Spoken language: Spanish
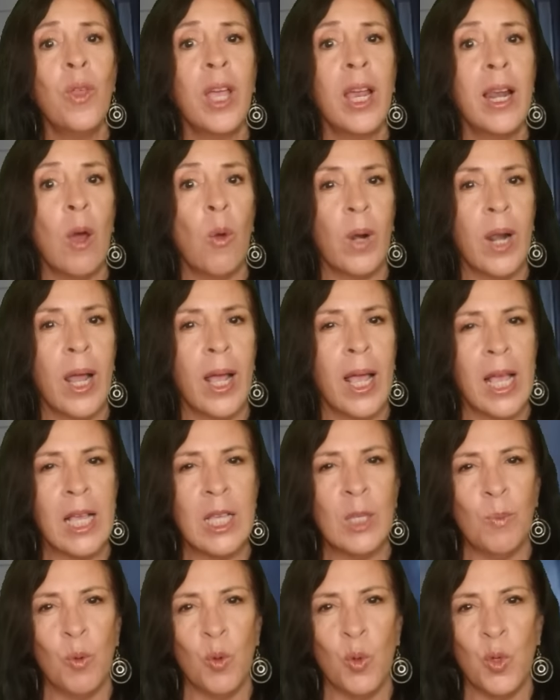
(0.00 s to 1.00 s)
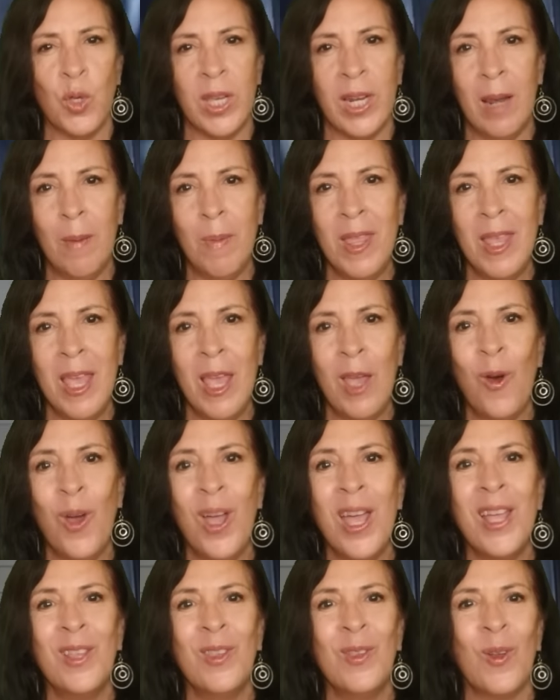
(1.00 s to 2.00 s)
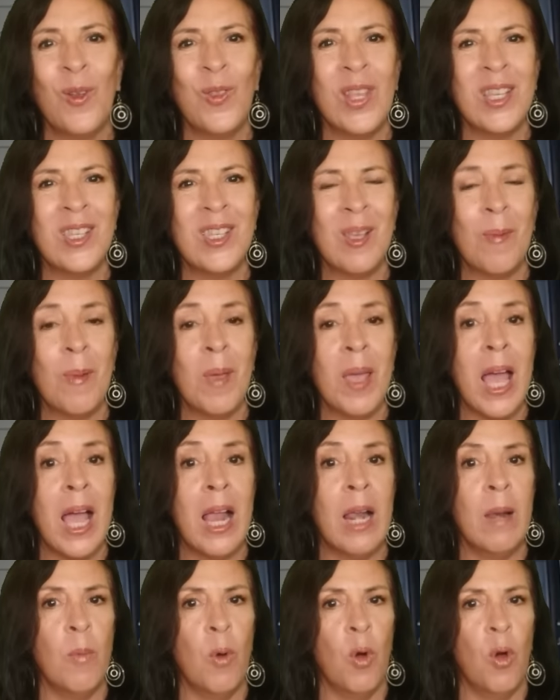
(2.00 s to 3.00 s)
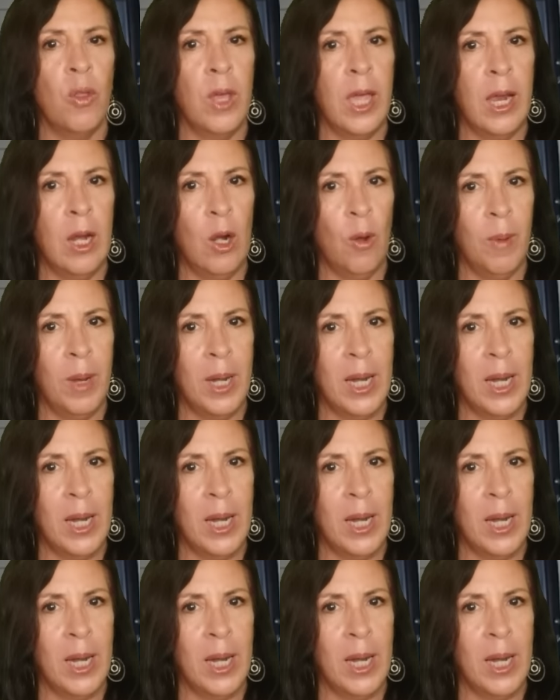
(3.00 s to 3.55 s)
de que la urraca expusiera el video en donde se ve al modelo